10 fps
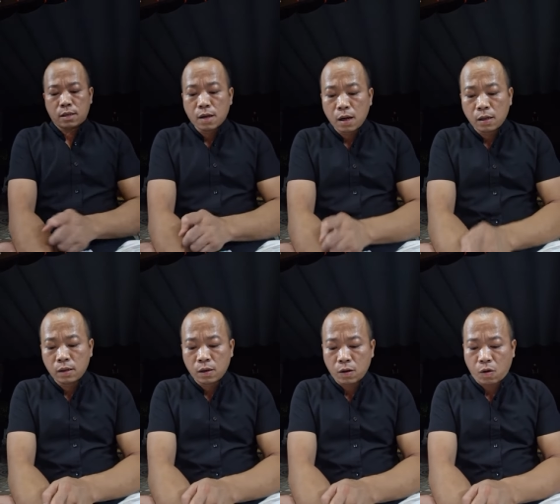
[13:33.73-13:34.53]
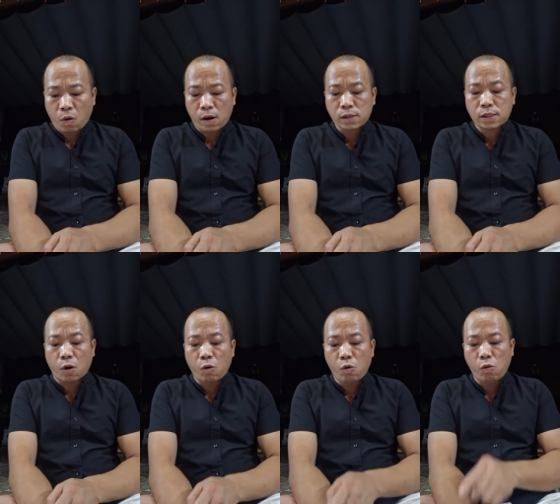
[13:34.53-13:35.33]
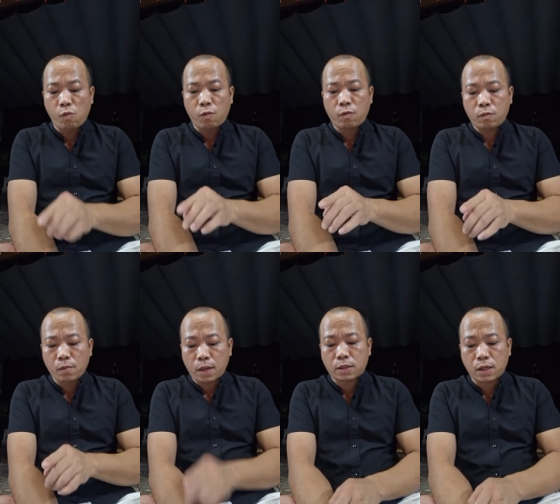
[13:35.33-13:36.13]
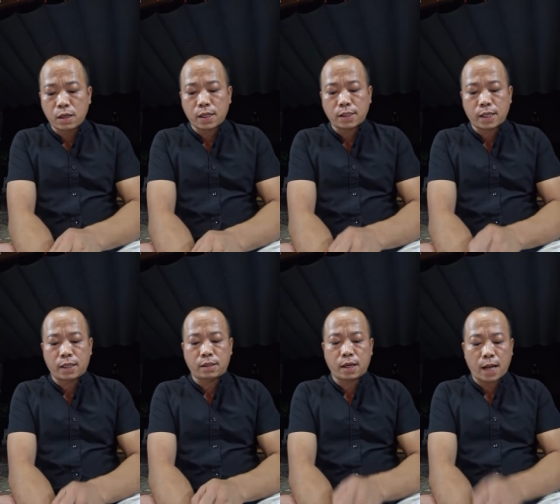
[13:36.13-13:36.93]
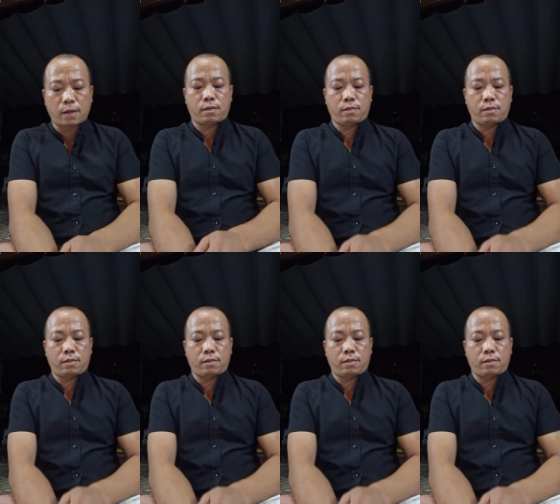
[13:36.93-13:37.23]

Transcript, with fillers: đừng có giấu bất cứ cái gì dưới đất